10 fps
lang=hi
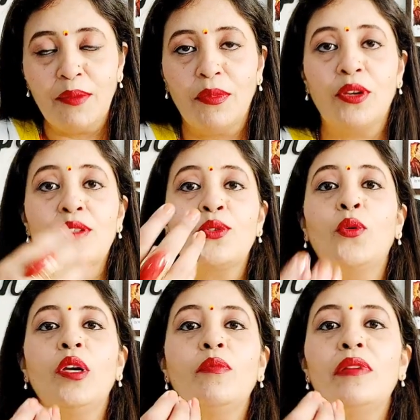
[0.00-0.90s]
बिकॉज़
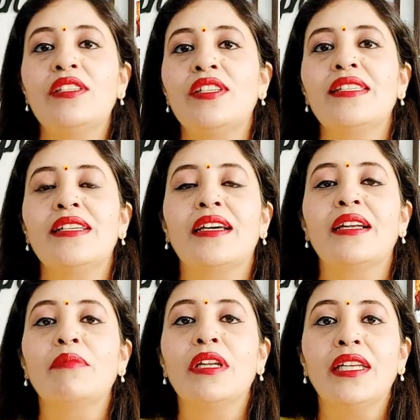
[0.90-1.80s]
कोई भी चीज़ अगर
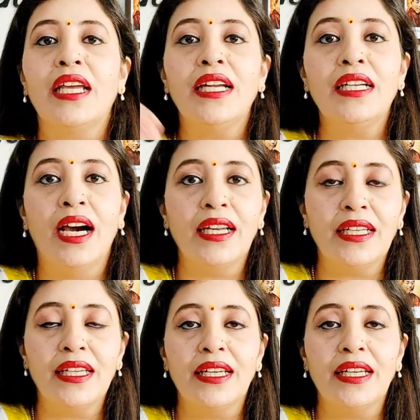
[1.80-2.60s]
हमने नहीं डालनी